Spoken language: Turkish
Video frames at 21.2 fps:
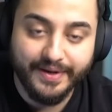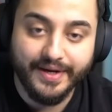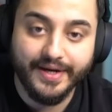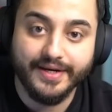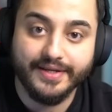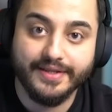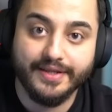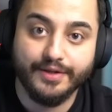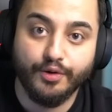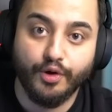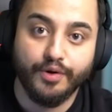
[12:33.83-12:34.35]

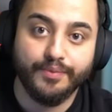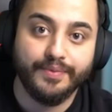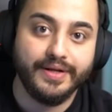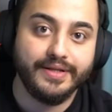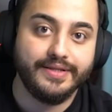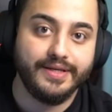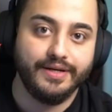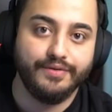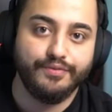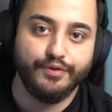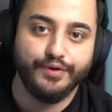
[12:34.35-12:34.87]
Arada normal
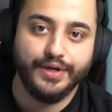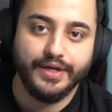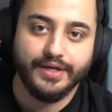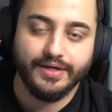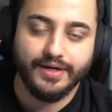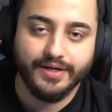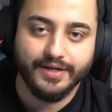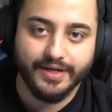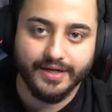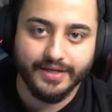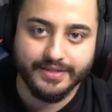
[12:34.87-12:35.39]
telefon
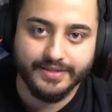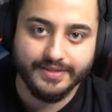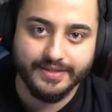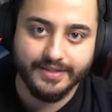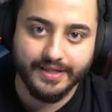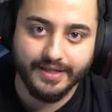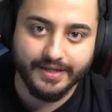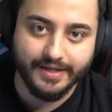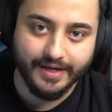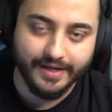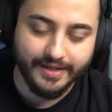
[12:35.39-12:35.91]
ekran kayıtını
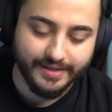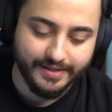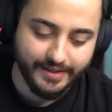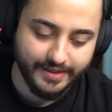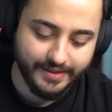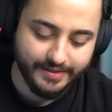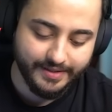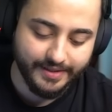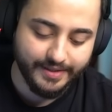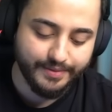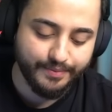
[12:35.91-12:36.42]
da kay-
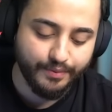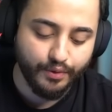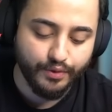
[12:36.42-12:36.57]
kayıt alırım.